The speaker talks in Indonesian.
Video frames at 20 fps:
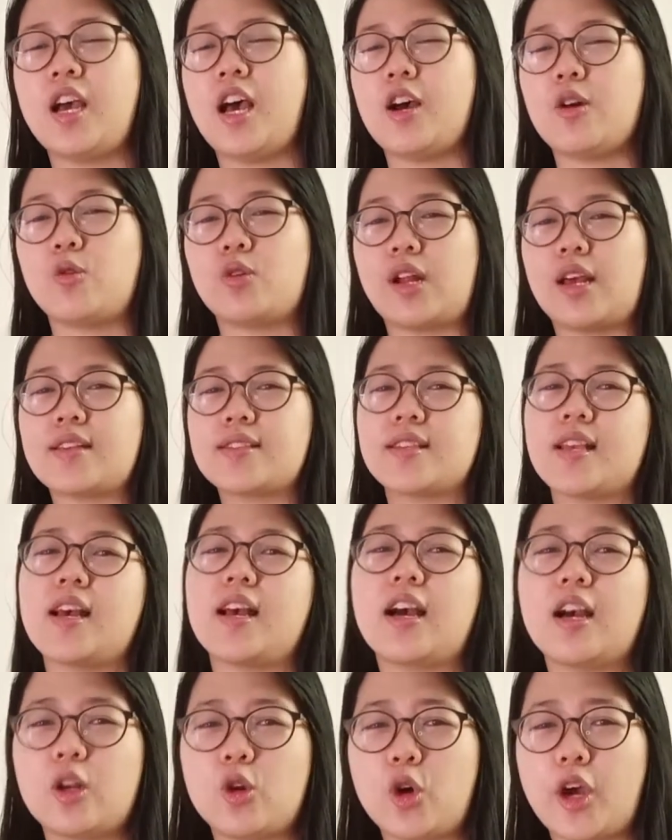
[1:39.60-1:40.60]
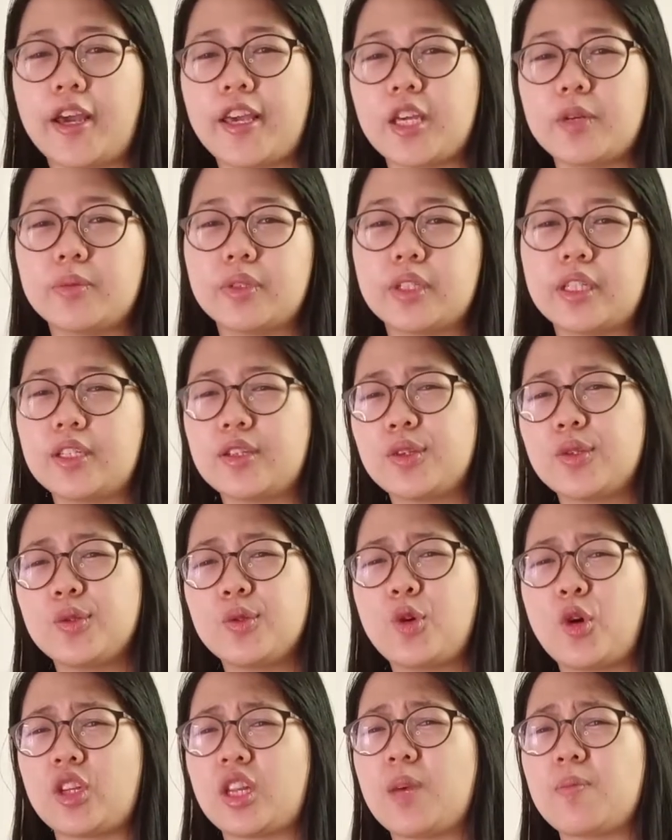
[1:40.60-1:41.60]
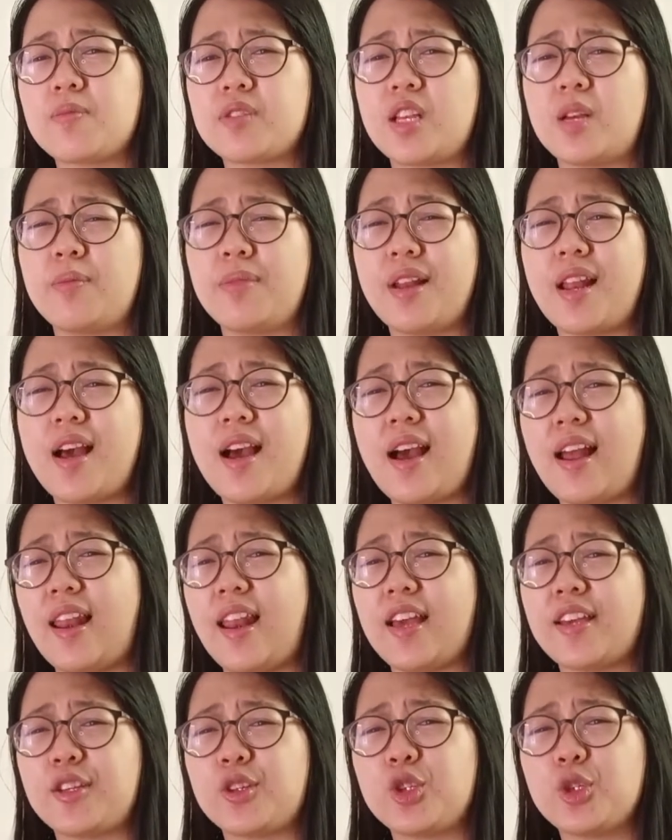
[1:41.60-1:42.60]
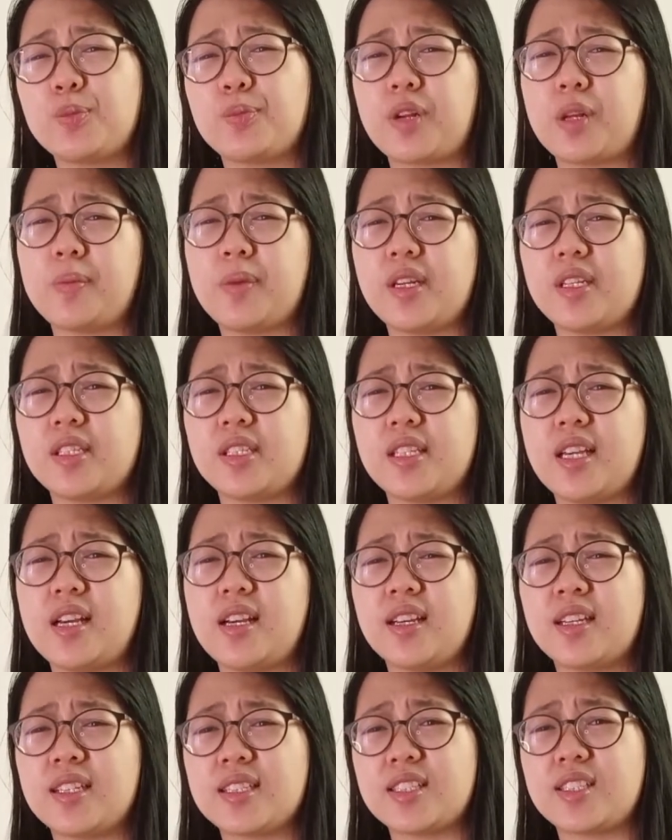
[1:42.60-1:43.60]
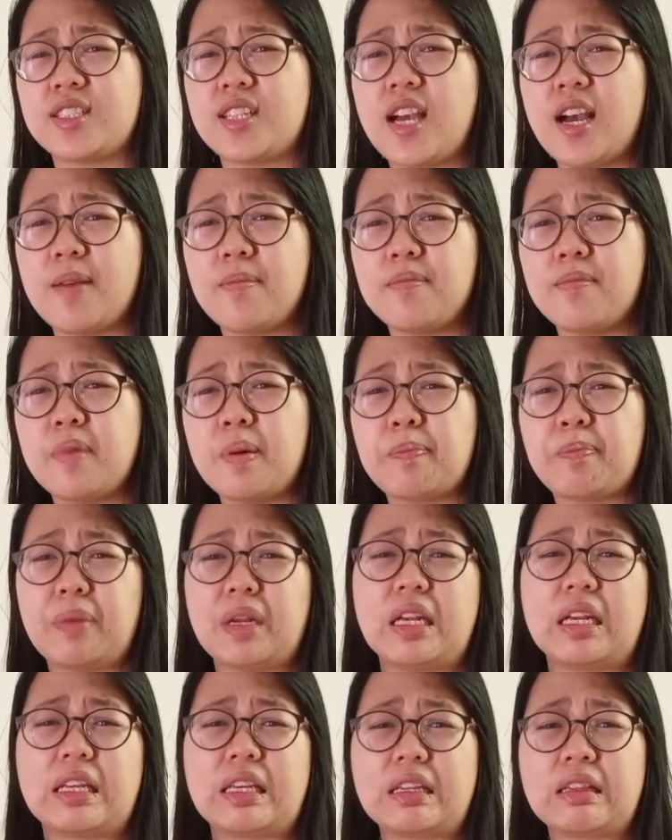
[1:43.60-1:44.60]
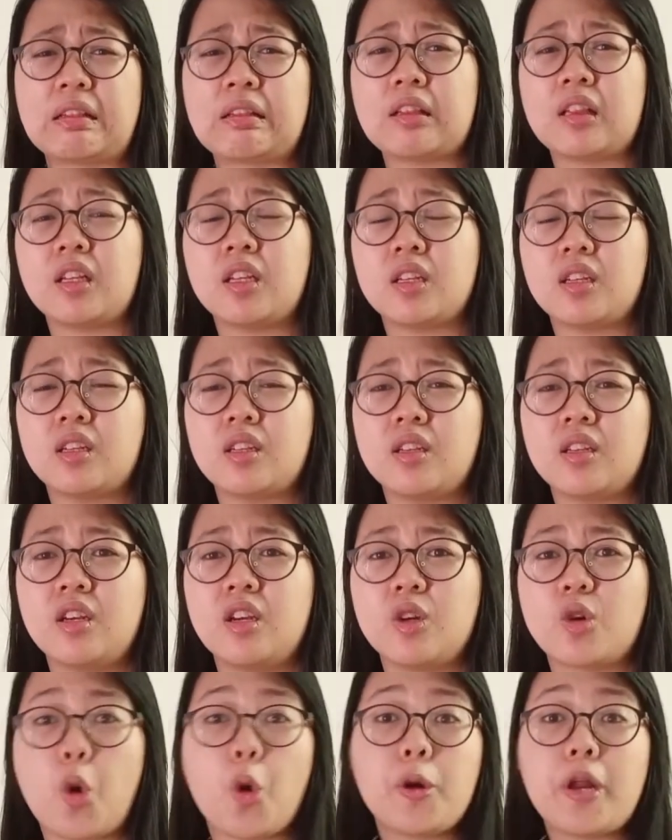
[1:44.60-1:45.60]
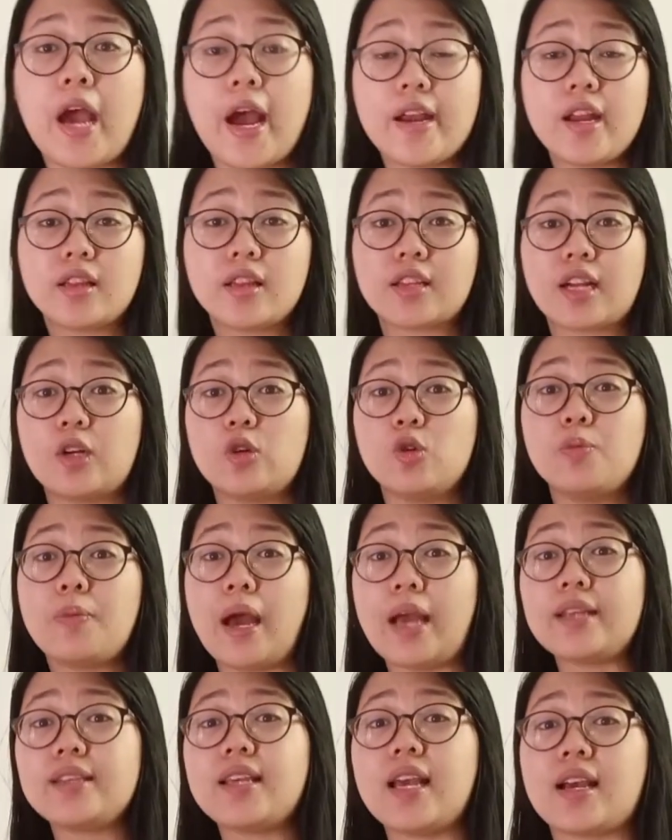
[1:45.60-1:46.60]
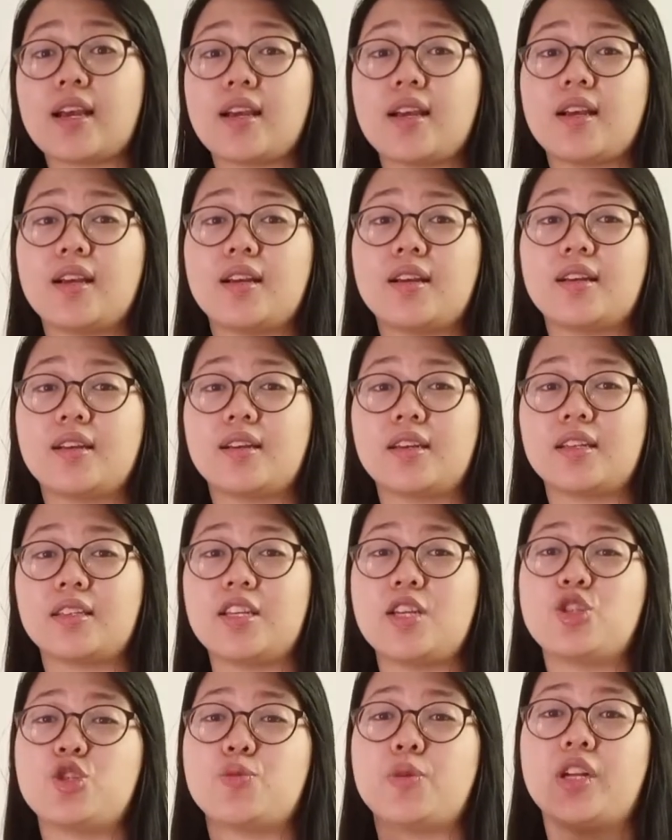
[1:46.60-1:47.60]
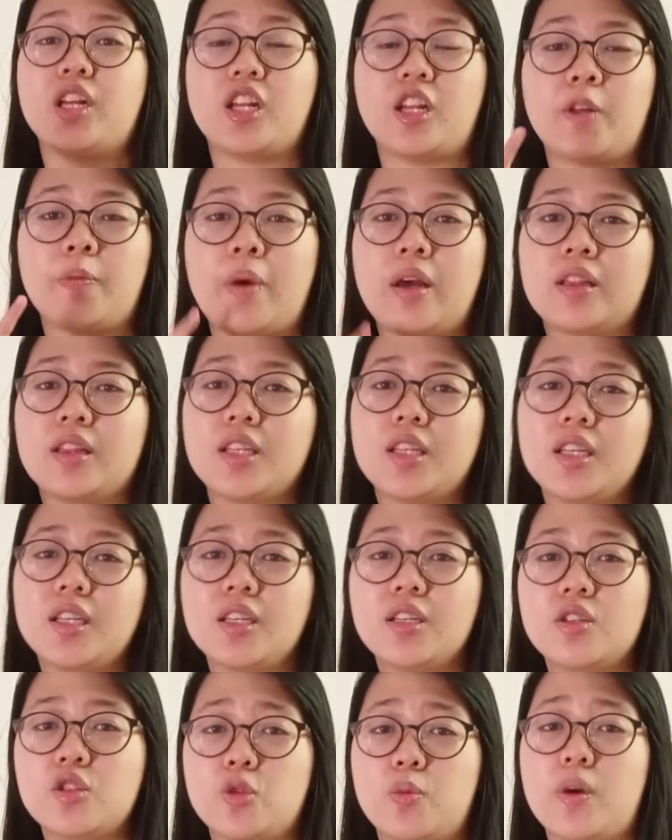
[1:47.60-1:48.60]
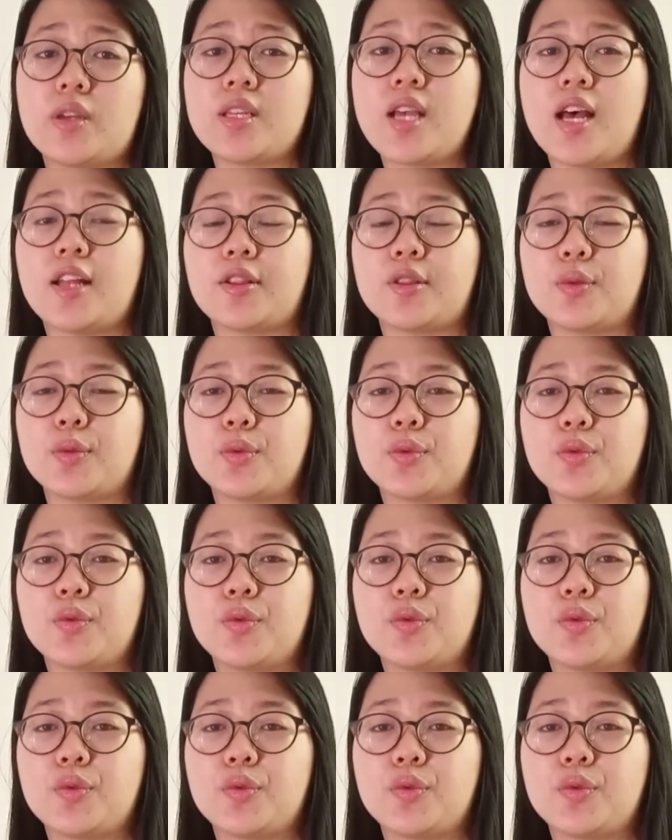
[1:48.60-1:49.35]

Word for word: Aku rasa kalau kayak begitu kita bisa bilang Allah itu pribadi yang kejam, pelit, godaannya terlalu banyak, yang cuma dinikmati cuma satu.